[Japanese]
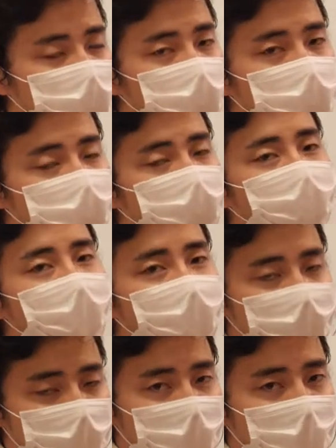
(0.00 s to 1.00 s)
常に少ない
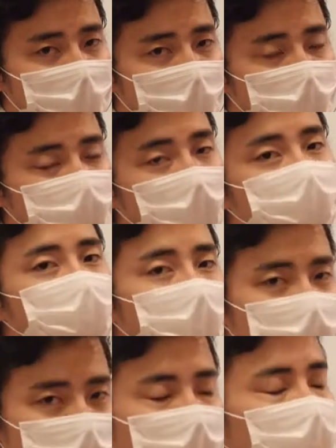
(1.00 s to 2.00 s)
です
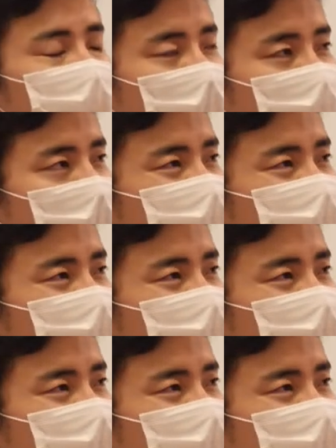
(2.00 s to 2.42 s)
ワルシャワ条約機構はワル